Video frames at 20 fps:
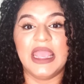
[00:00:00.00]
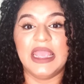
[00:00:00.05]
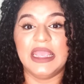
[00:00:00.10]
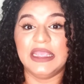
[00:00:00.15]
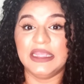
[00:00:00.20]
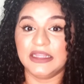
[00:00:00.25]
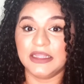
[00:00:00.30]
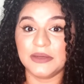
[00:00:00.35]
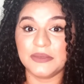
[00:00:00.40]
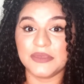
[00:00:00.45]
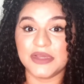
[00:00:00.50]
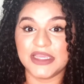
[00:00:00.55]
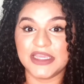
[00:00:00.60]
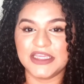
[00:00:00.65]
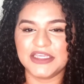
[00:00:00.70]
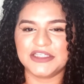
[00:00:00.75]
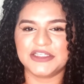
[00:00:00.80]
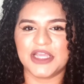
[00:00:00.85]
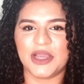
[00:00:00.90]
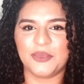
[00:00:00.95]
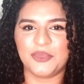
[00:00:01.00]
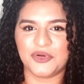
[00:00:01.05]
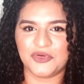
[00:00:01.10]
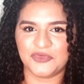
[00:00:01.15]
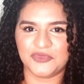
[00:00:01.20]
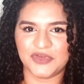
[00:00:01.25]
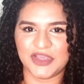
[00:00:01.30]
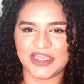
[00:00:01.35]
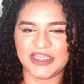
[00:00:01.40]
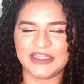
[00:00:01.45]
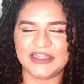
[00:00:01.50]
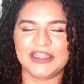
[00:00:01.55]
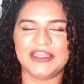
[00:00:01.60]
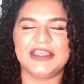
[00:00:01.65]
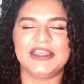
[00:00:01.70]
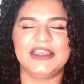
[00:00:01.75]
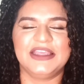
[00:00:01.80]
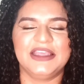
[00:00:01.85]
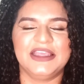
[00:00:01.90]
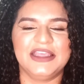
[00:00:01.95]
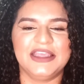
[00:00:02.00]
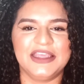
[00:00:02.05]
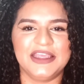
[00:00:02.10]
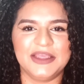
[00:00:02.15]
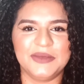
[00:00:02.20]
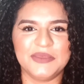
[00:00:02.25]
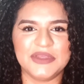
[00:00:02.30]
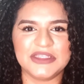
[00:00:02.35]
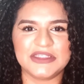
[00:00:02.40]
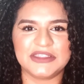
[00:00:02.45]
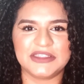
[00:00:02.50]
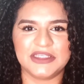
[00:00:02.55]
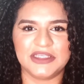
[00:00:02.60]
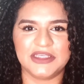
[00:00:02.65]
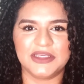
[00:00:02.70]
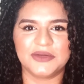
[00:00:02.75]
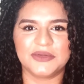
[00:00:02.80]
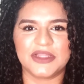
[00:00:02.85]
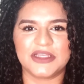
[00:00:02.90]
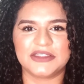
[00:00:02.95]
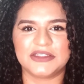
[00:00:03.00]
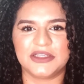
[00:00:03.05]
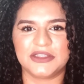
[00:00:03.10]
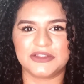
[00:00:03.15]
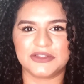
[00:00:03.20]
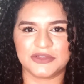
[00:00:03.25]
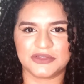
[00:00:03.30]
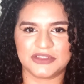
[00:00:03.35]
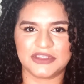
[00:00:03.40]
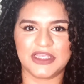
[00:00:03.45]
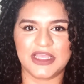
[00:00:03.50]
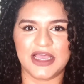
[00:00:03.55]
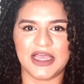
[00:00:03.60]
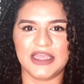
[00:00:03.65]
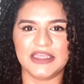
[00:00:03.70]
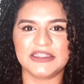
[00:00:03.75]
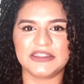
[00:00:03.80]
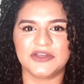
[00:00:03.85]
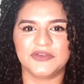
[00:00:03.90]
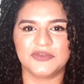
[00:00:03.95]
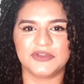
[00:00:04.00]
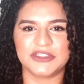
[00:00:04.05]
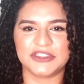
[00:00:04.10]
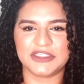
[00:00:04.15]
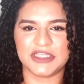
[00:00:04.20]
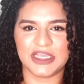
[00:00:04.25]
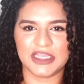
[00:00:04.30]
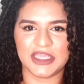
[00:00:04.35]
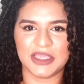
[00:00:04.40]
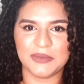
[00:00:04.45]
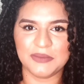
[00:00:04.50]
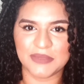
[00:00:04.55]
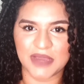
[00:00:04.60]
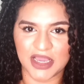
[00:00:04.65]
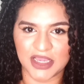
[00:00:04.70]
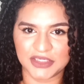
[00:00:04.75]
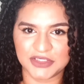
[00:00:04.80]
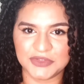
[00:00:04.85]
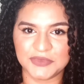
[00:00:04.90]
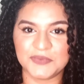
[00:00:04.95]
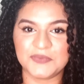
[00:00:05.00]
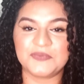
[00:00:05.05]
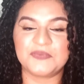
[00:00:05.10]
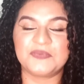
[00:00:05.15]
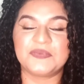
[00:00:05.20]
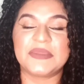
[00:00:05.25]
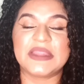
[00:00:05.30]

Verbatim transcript: E também já aproveitem e me sigam nas redes sociais, eu vou deixar aqui embaixo.